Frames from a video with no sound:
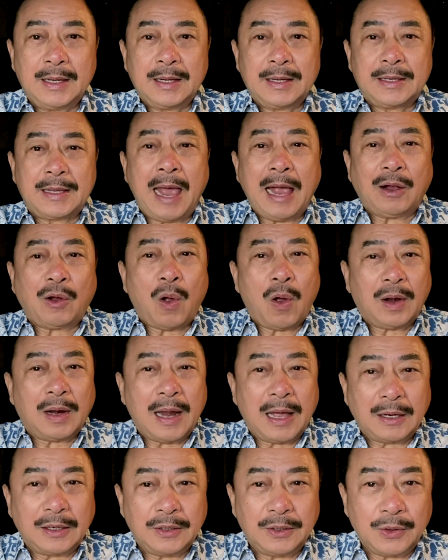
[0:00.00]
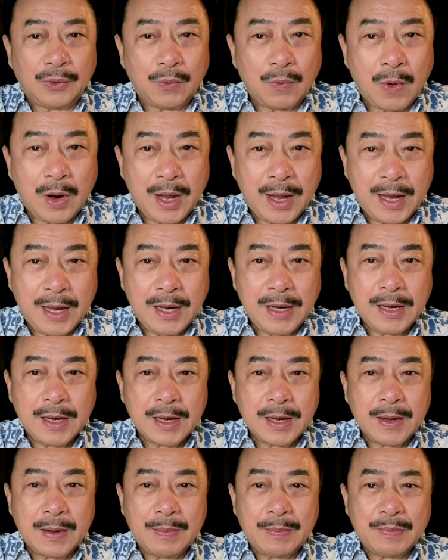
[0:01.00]
cha con là người huế
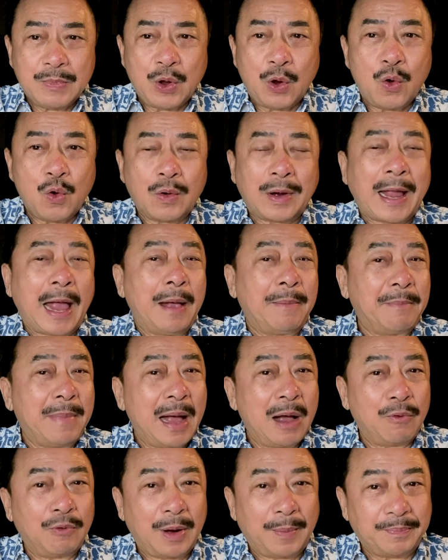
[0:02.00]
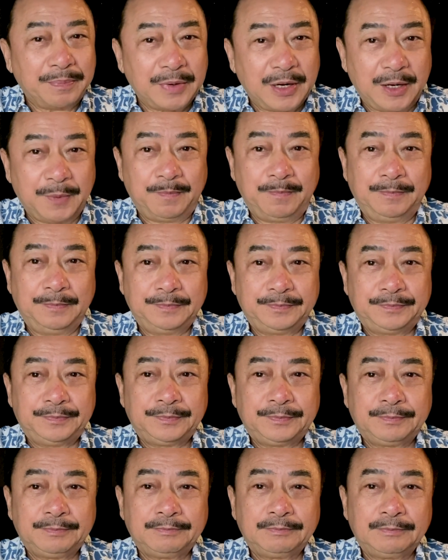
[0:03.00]
vô cà mau lập nghiệp
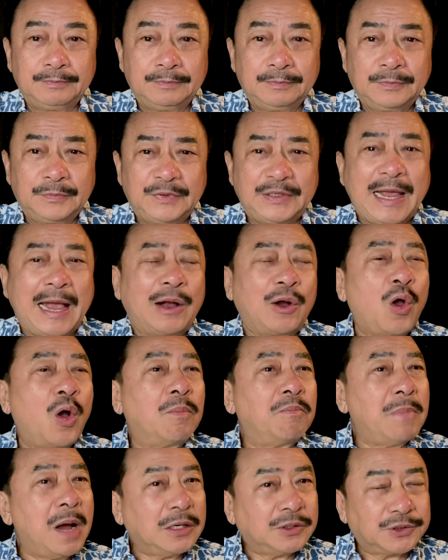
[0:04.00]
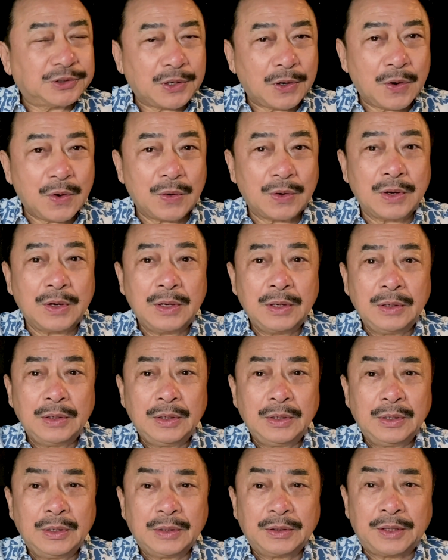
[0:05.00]
cha con mất rồi
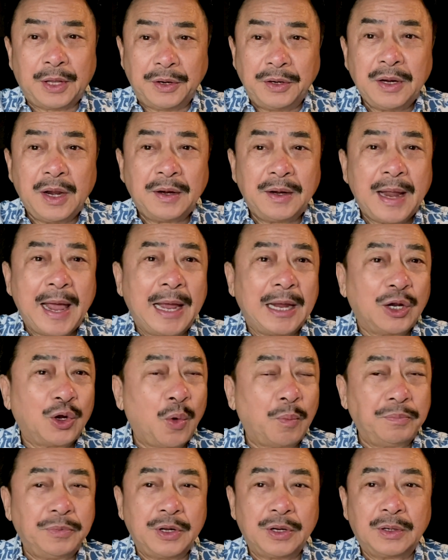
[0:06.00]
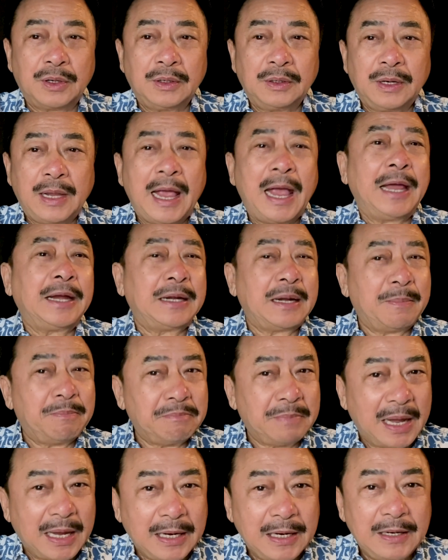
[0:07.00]
tính đến nay cũng được hai năm
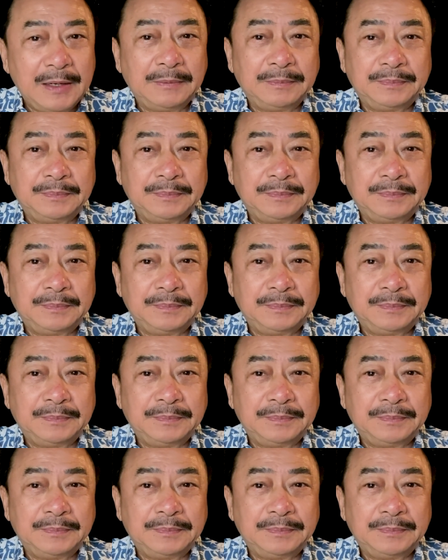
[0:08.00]
mấy